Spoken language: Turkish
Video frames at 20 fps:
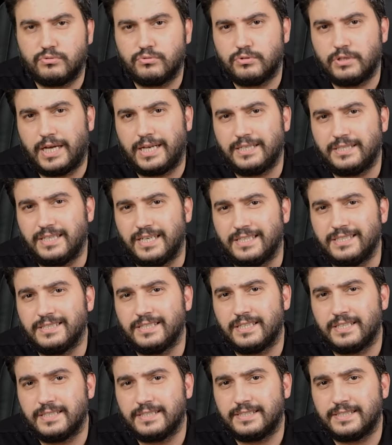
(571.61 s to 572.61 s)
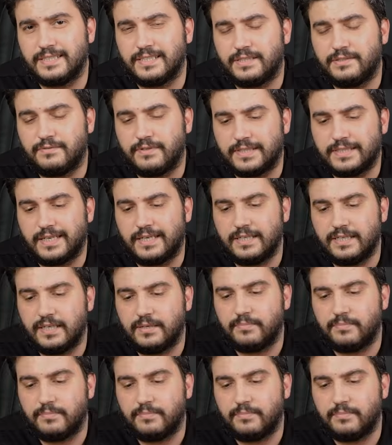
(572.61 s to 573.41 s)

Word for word: Yani yayınlar arası geçiş vesaire